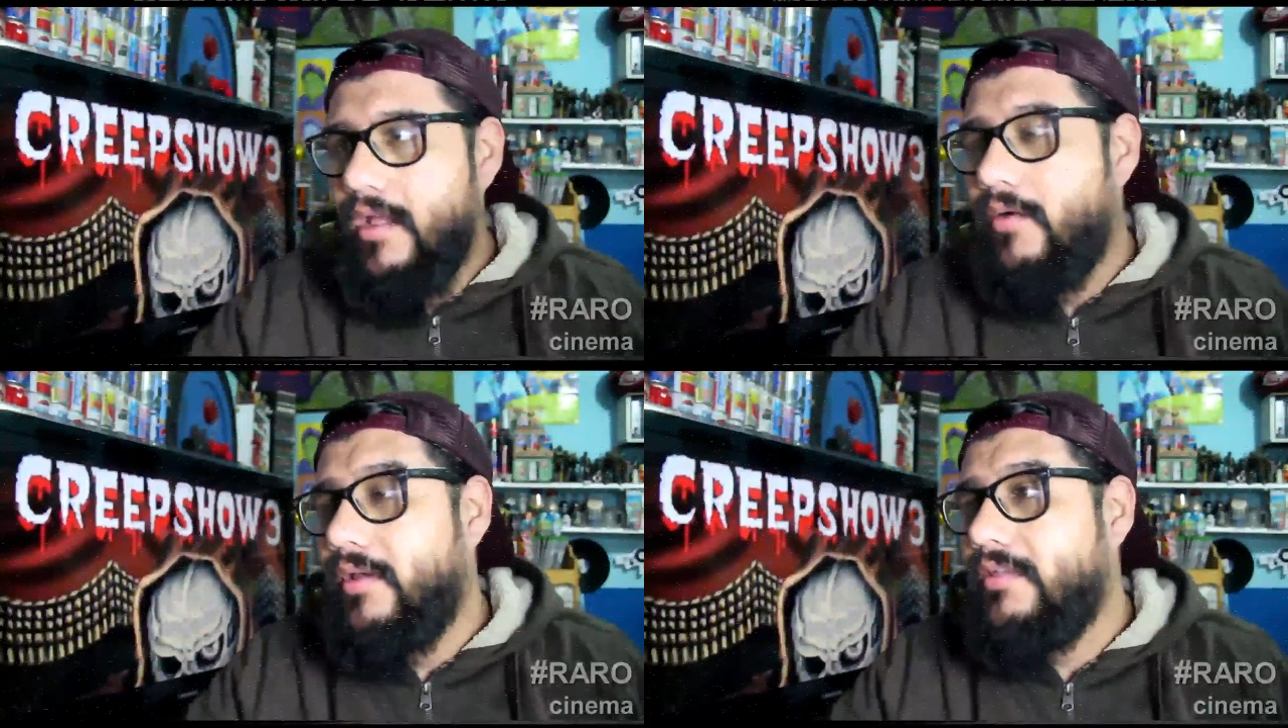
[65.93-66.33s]

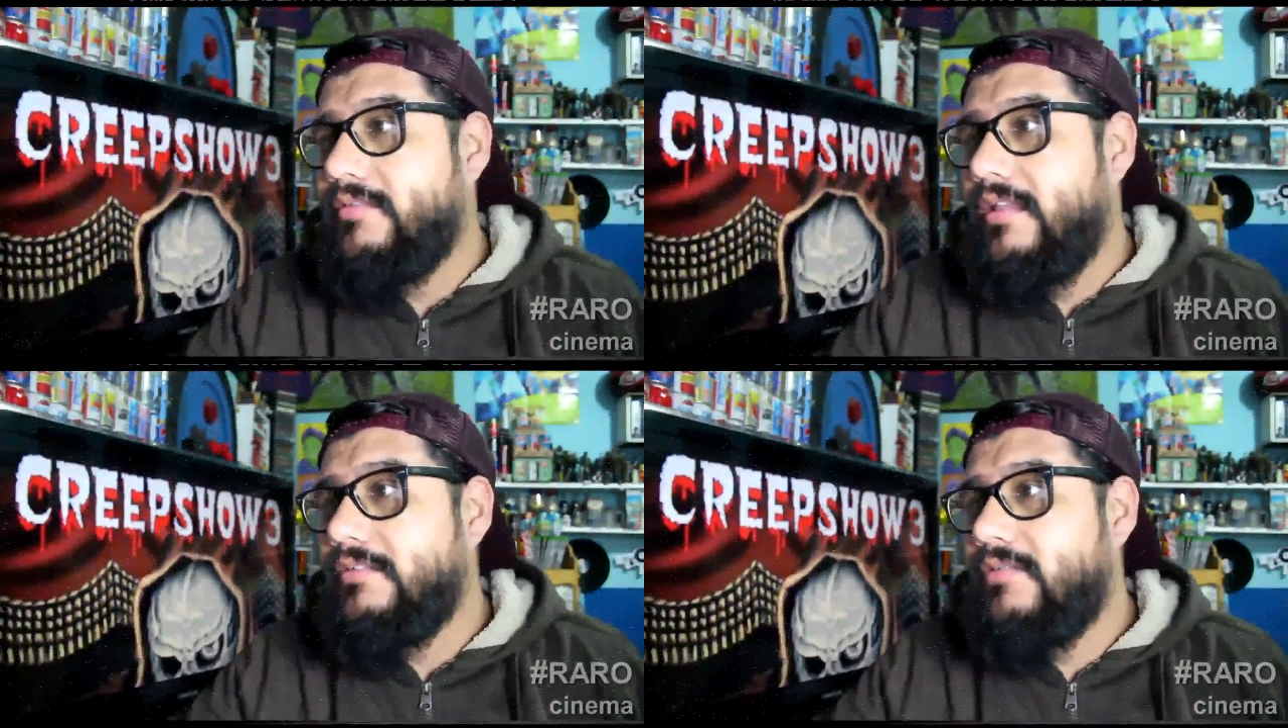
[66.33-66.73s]
Aunque
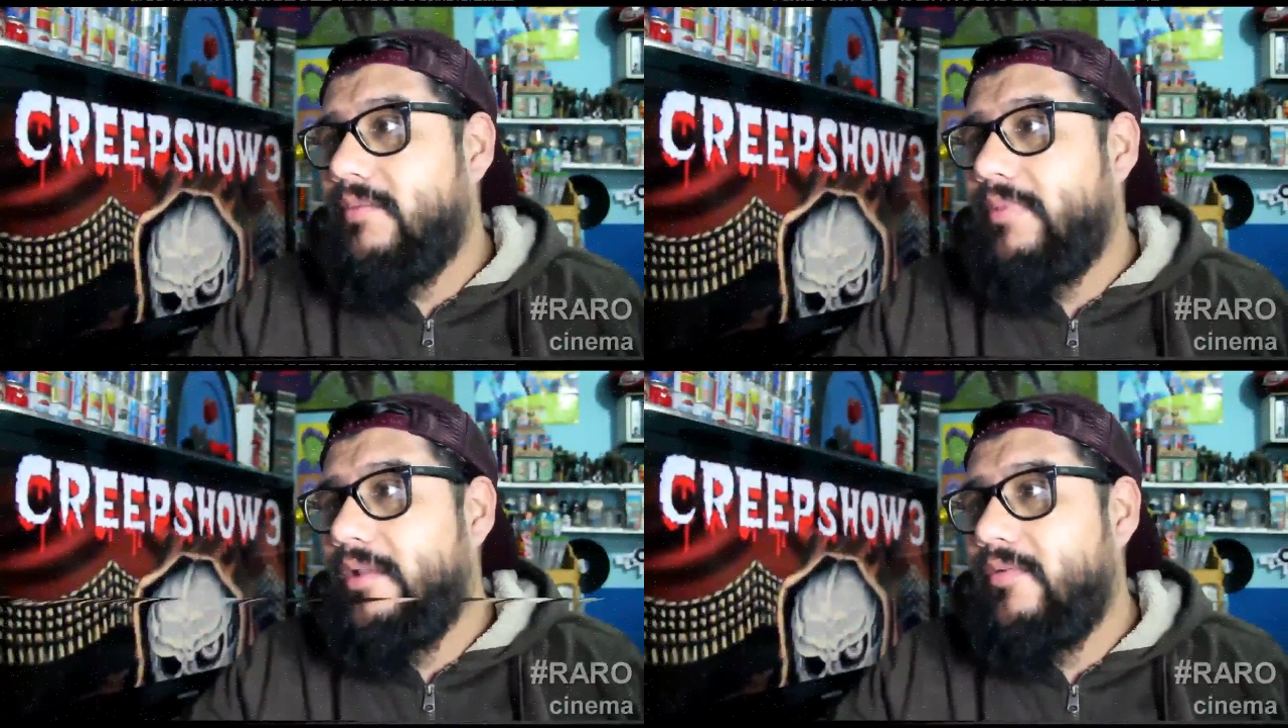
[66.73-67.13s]
esta ya es
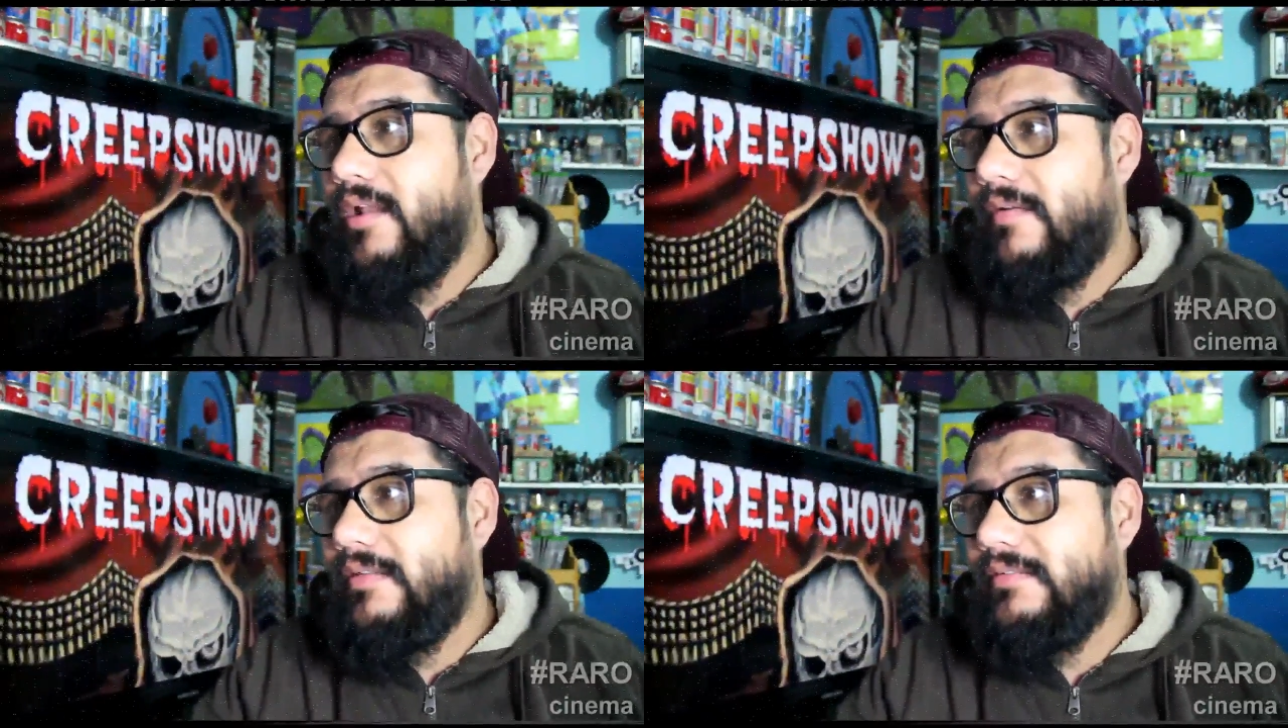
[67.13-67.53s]
una
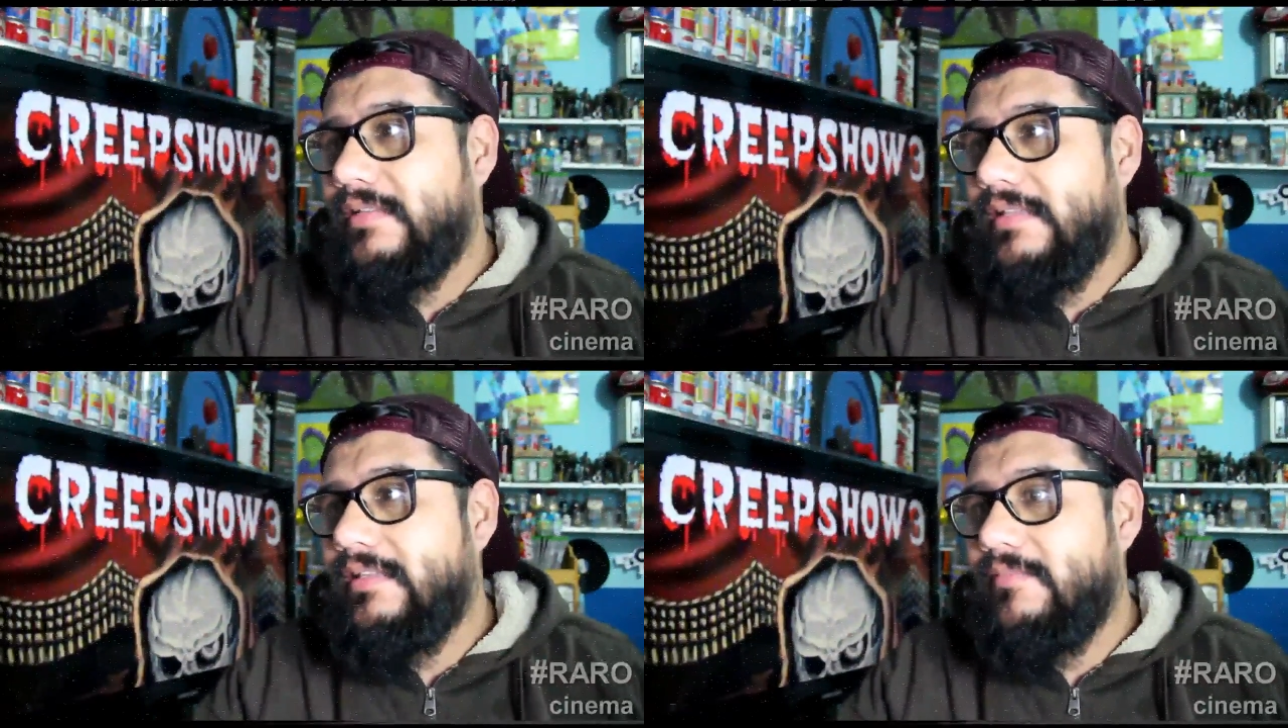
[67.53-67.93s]
película
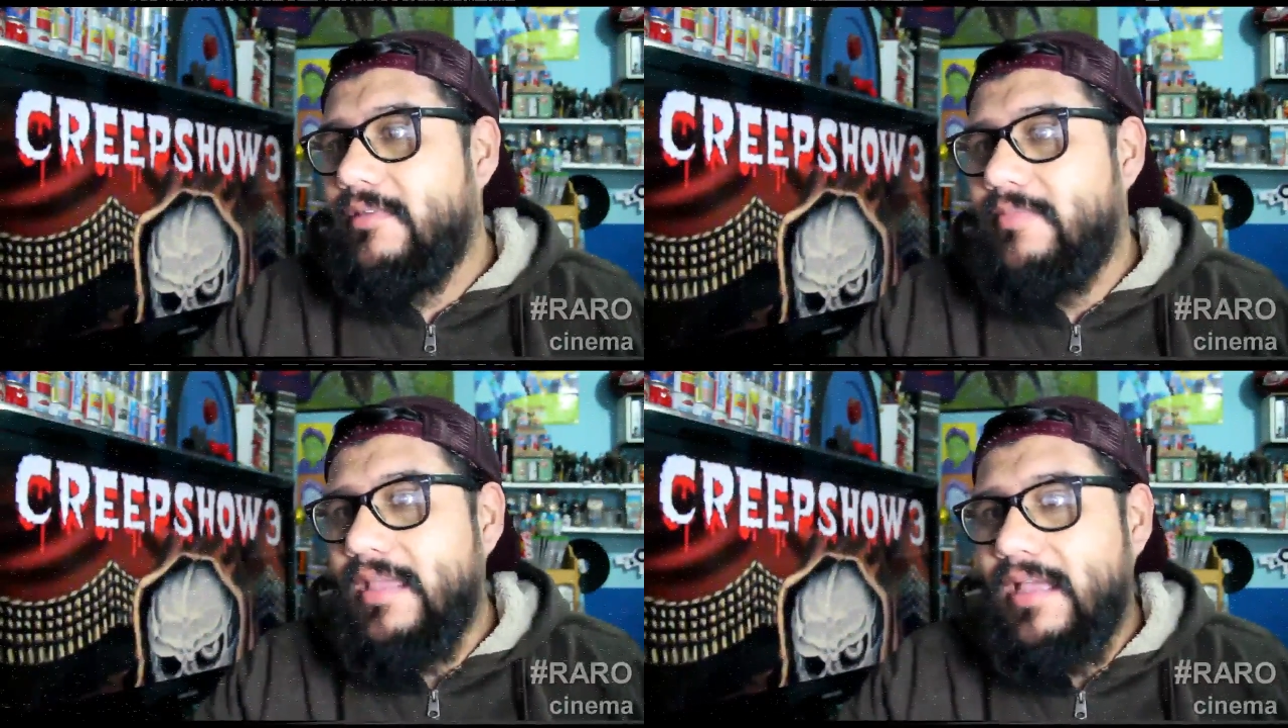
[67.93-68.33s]
bastante
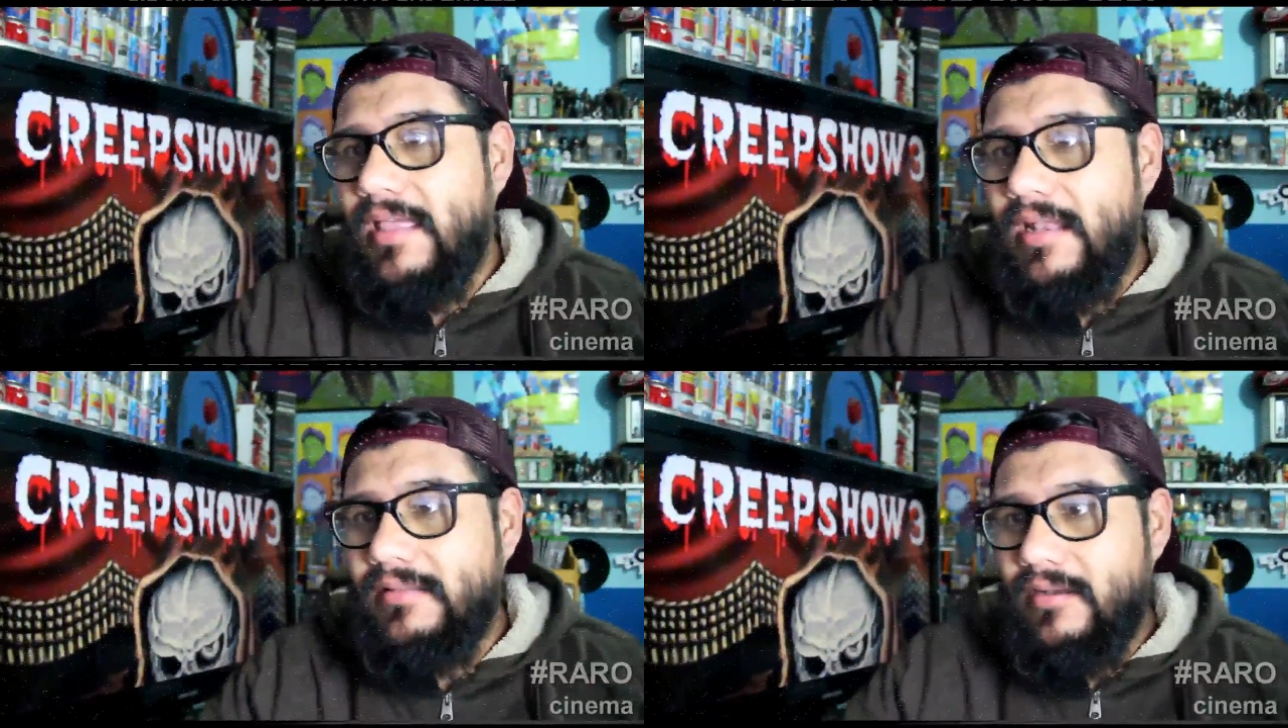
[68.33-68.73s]
más vieja
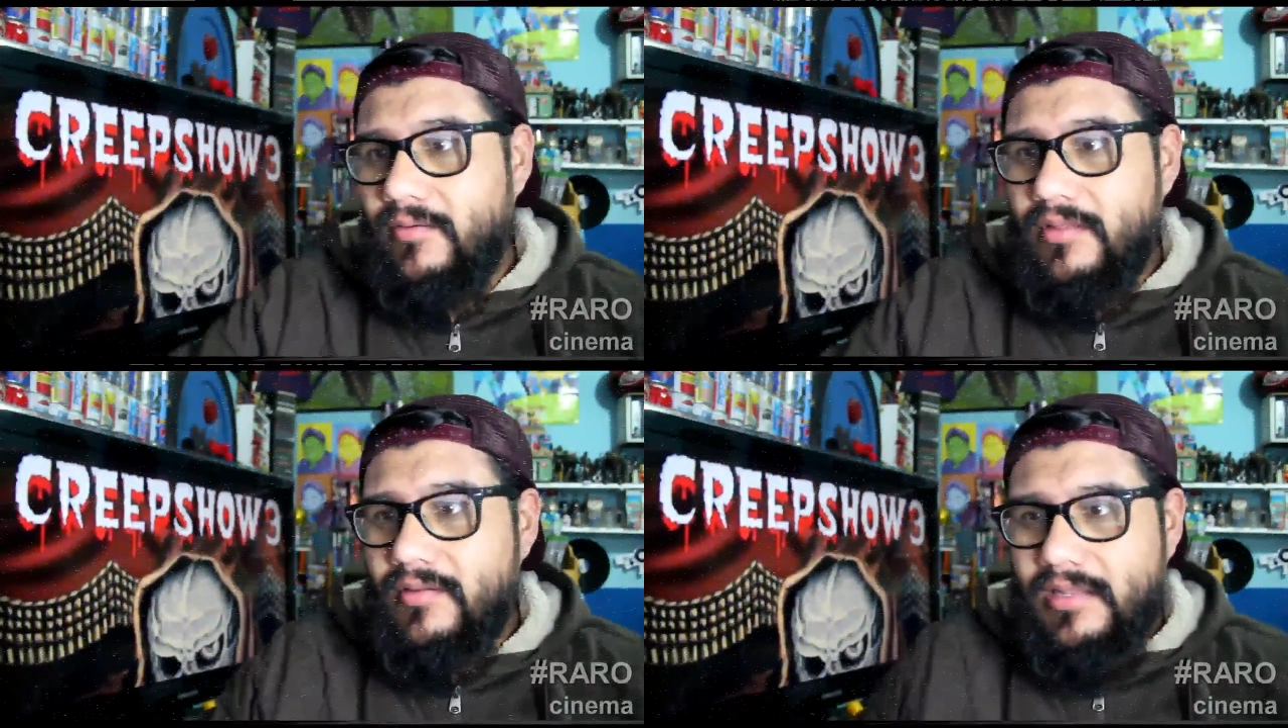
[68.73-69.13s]
que la
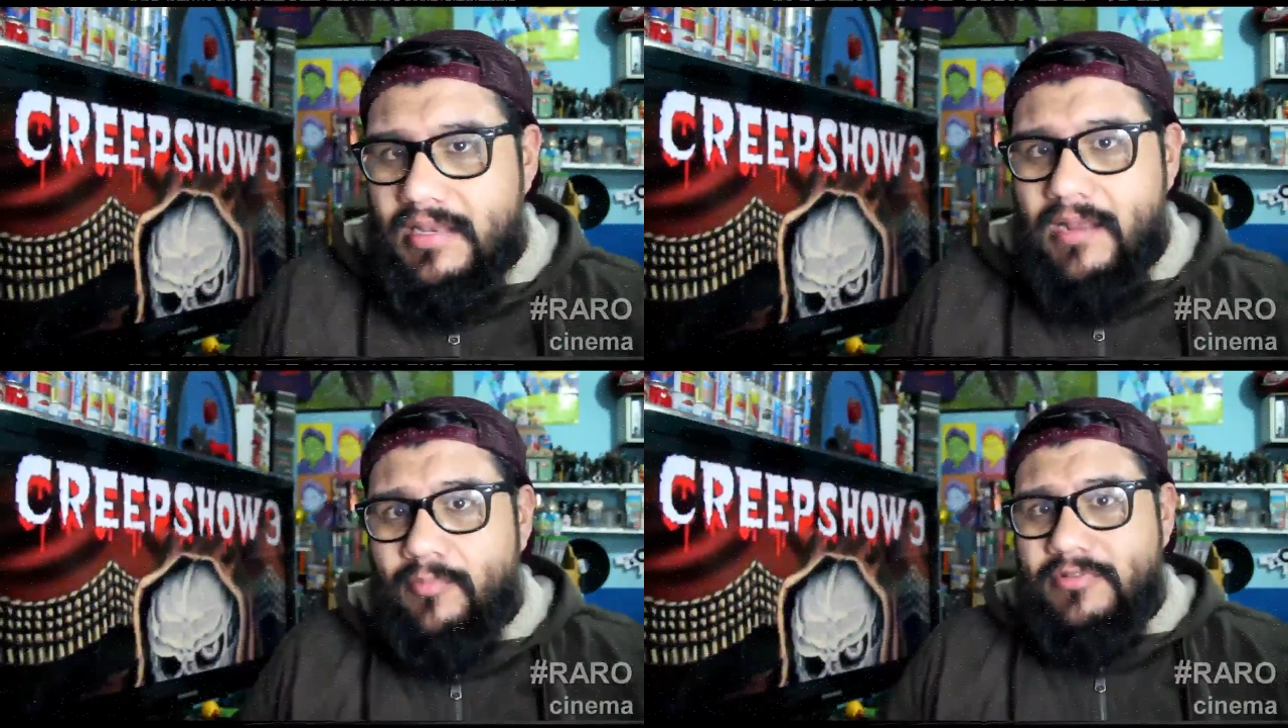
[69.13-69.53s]
trilogía original,